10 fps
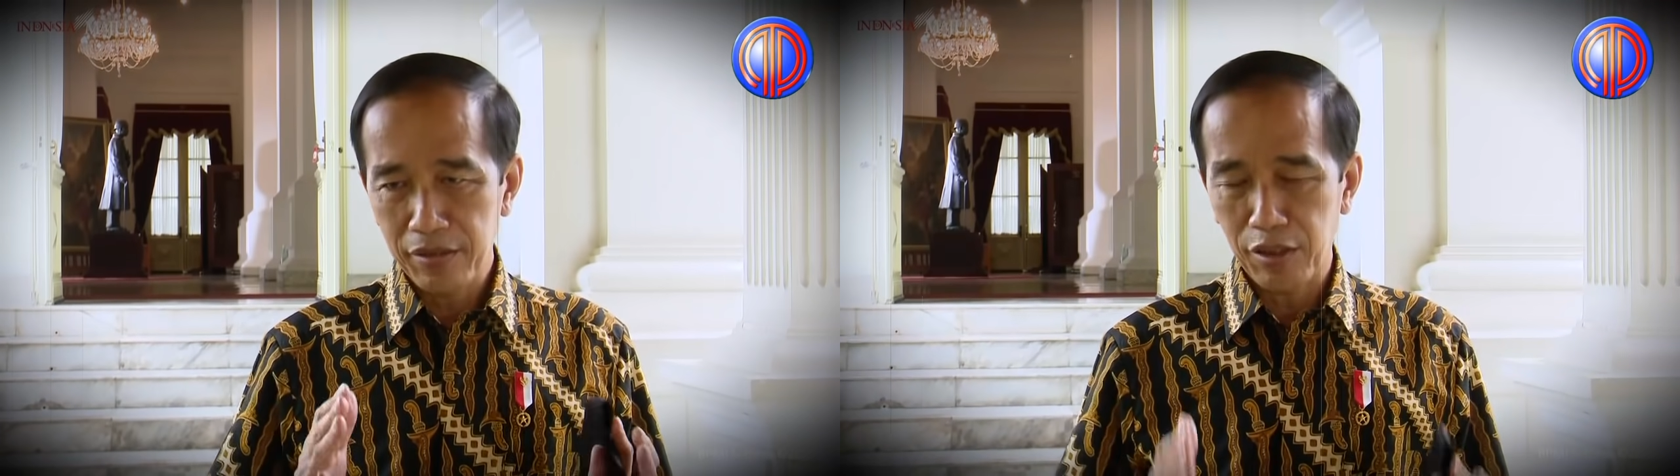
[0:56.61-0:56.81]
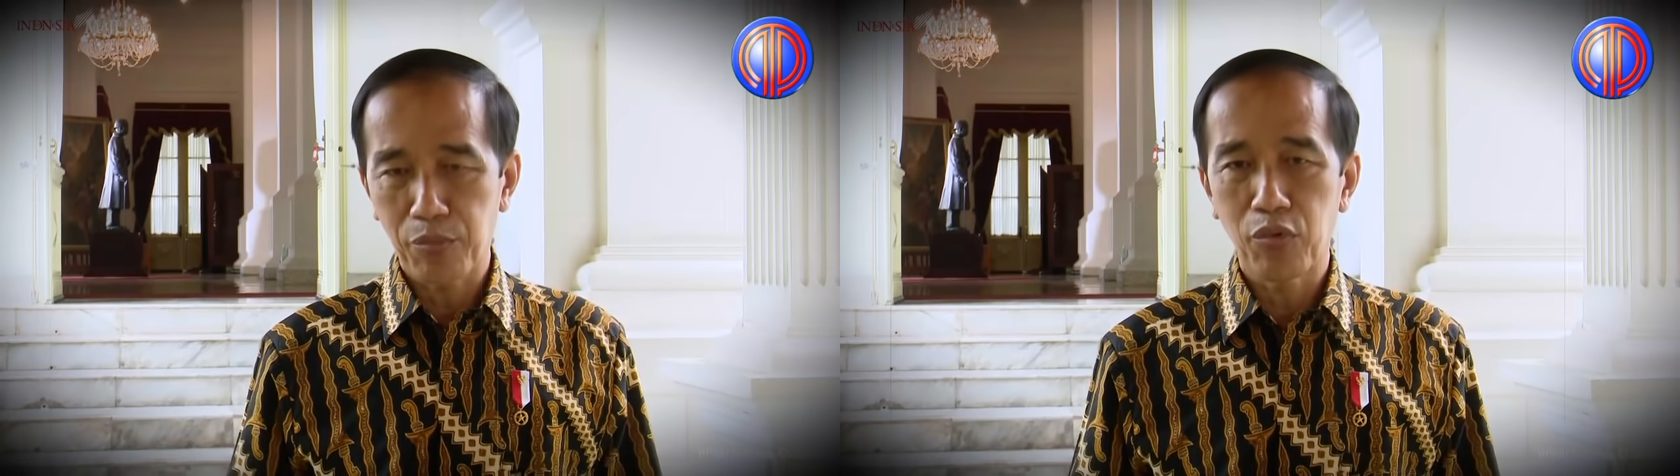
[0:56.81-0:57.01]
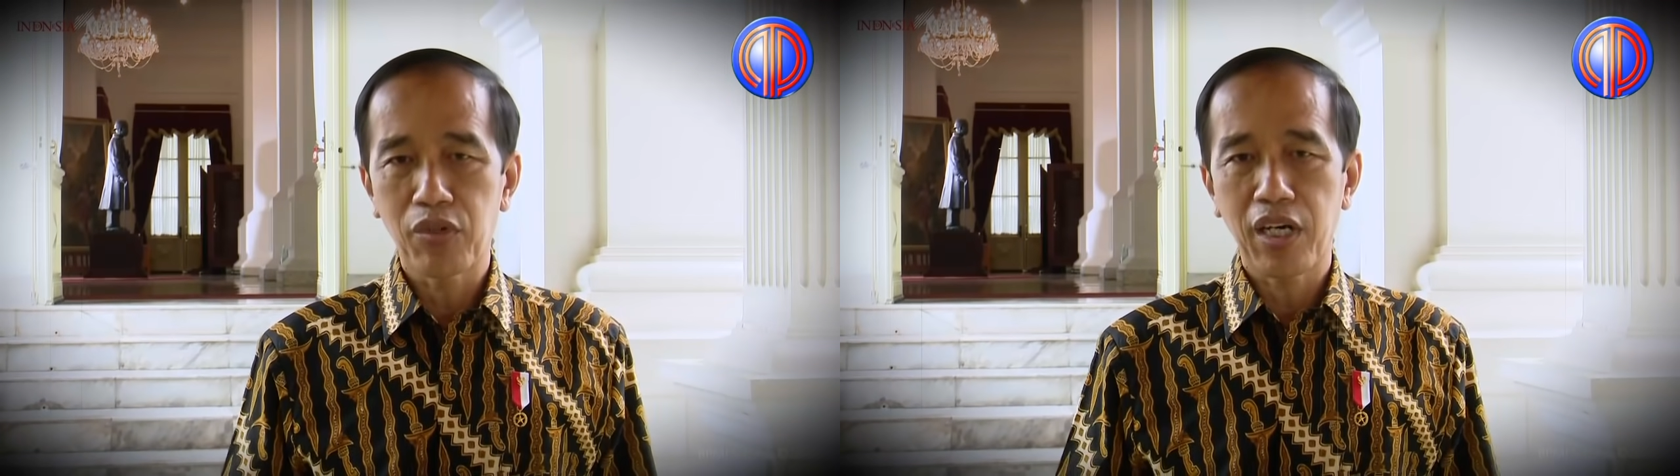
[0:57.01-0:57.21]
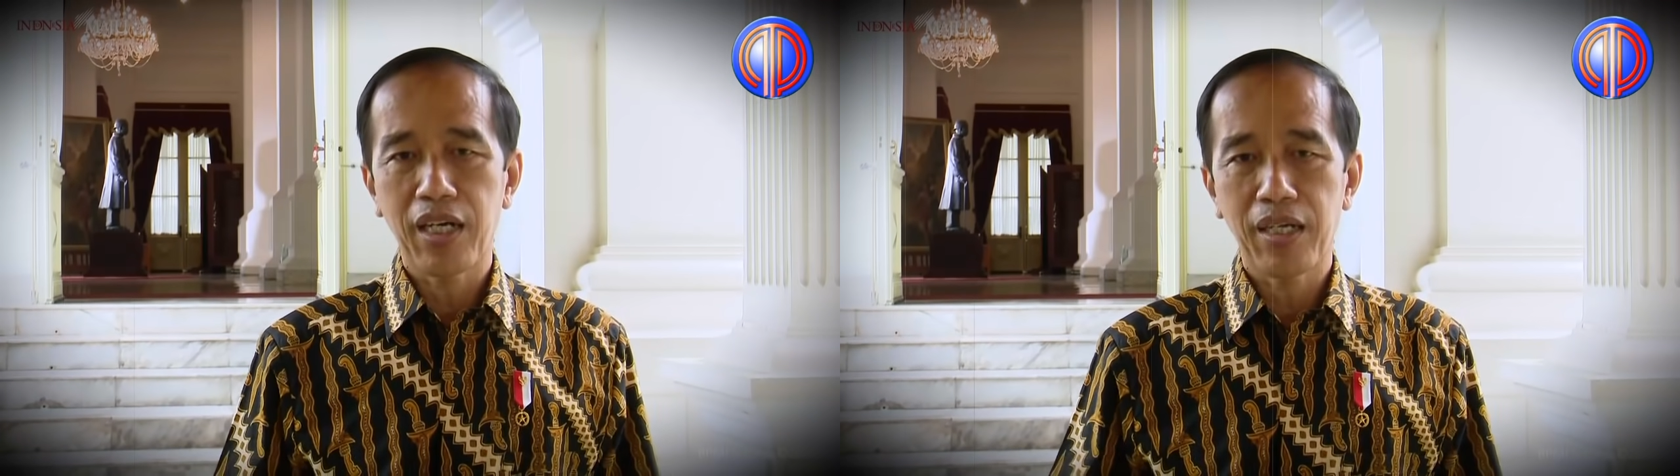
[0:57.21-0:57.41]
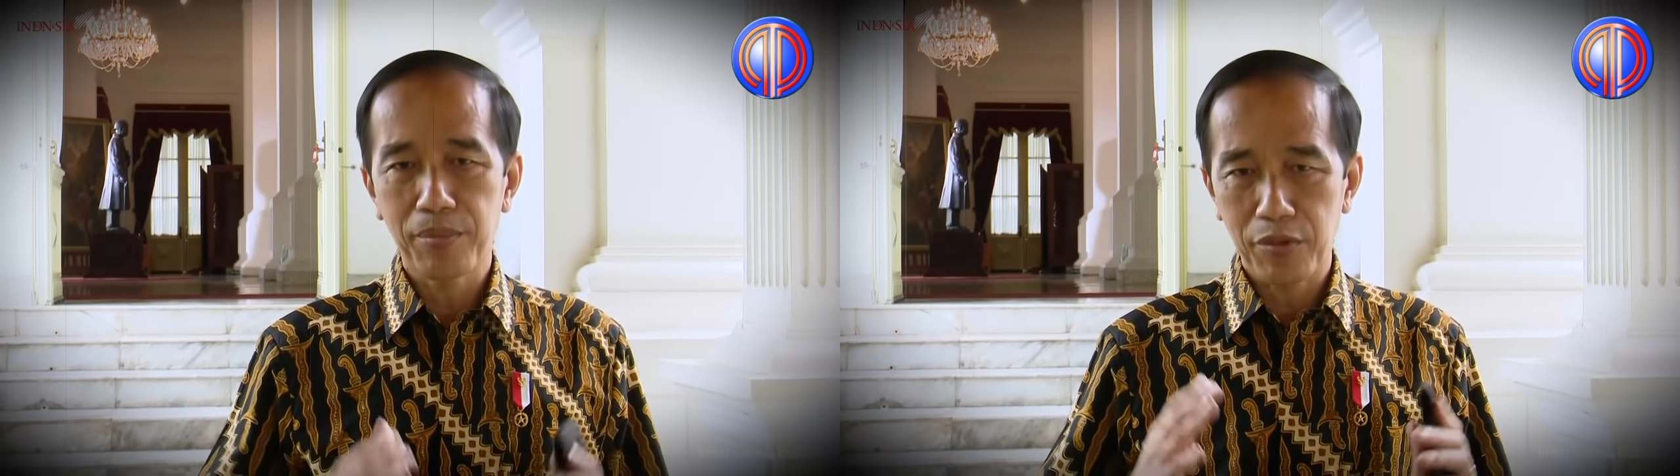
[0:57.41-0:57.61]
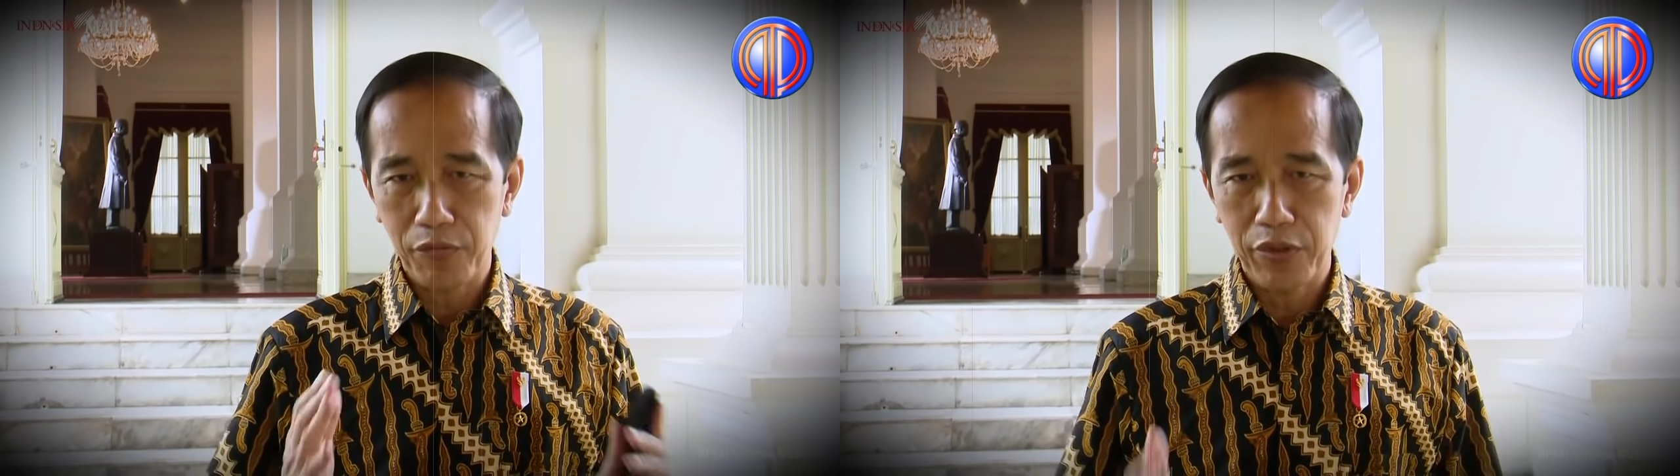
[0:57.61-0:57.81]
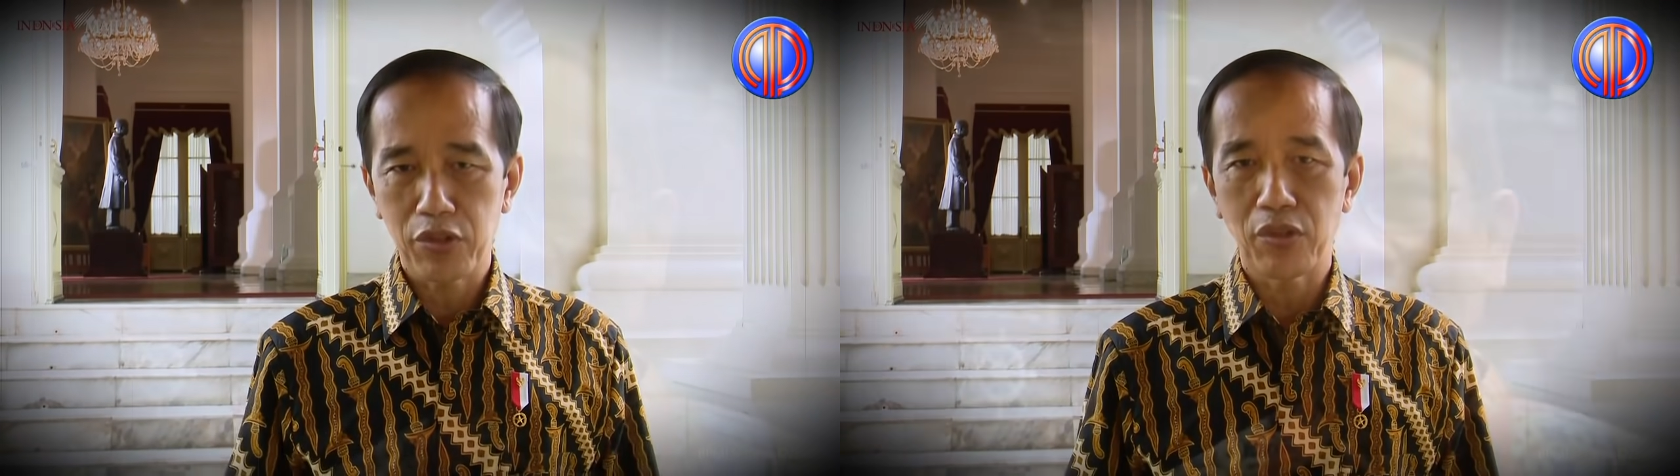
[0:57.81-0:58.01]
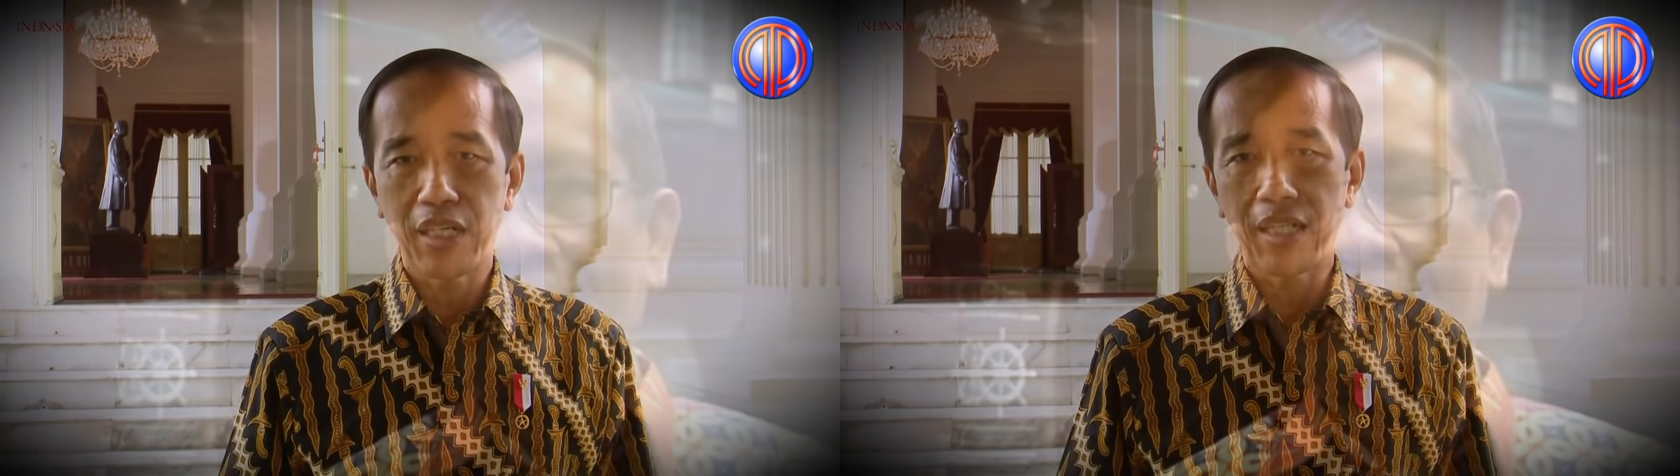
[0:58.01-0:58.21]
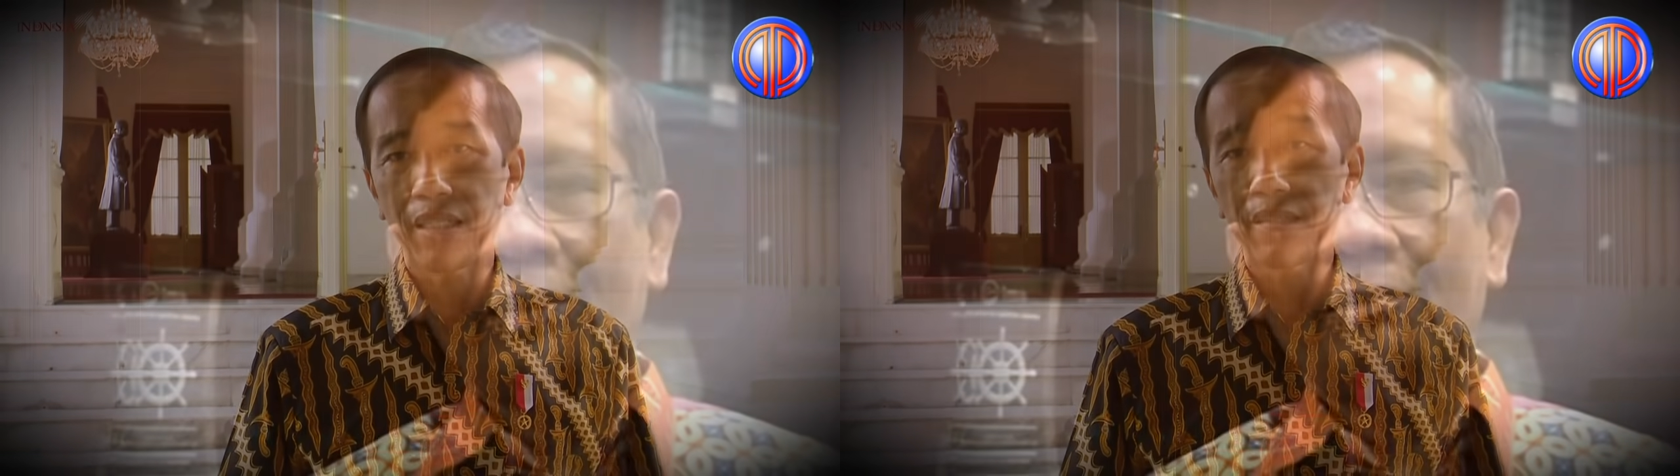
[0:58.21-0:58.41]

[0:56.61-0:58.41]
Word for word: terbuka, profesional